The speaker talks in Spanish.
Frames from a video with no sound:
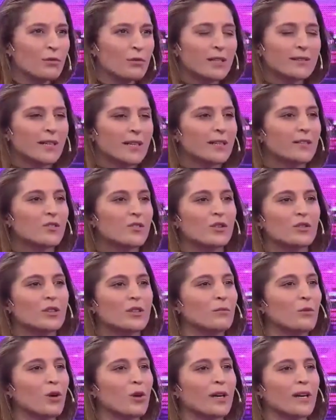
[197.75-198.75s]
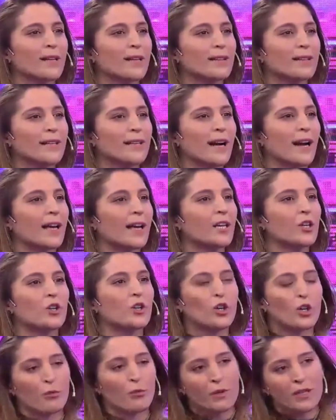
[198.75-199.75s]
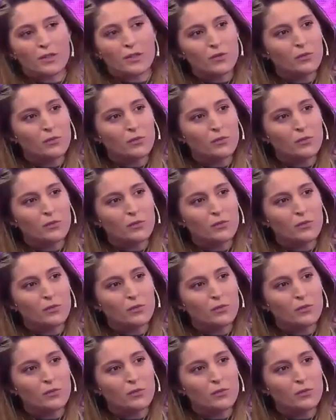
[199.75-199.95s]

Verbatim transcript: una tradición democrática enorme.